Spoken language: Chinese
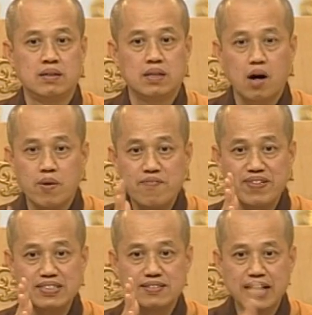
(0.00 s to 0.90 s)
那我们
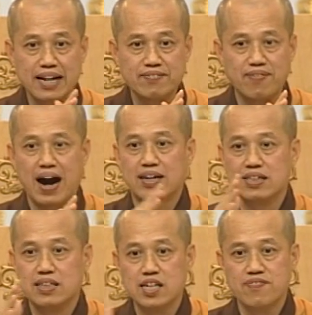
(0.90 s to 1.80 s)
分善法
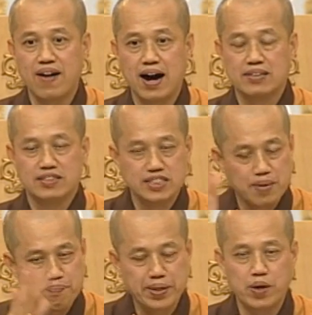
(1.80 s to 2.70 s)
跟恶法，
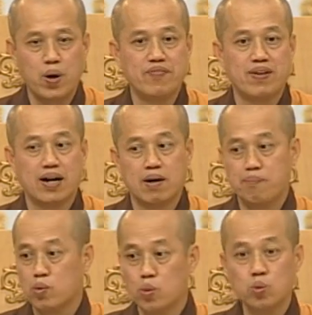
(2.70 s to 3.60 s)
简别万法了。
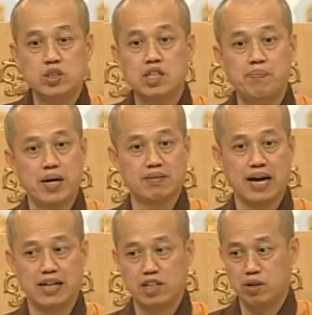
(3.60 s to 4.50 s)
无忌不要
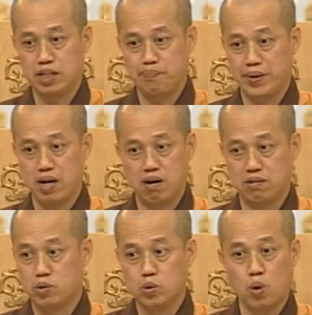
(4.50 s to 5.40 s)
谈，因为你不要
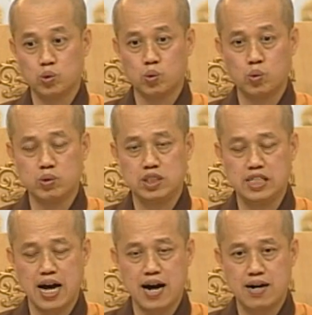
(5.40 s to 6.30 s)
落入无
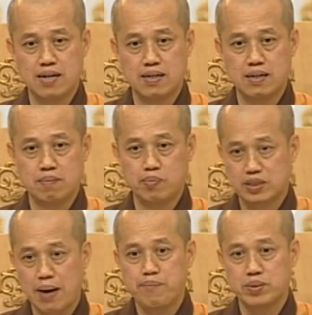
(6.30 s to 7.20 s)
忌啊。不
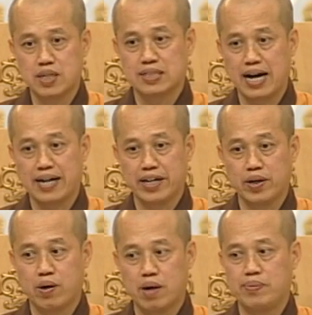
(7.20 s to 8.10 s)
善不恶当然也
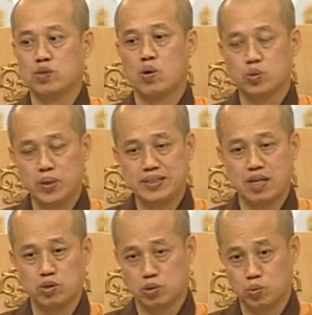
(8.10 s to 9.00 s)
有啊，比如说我睡
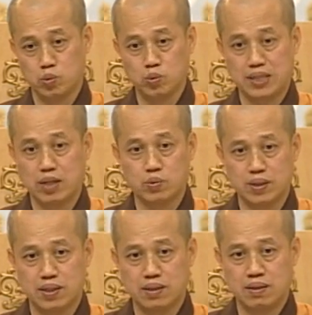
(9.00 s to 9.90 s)
觉就是无善无
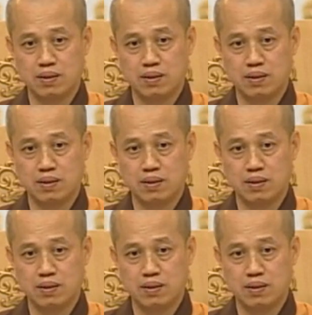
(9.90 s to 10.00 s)
恶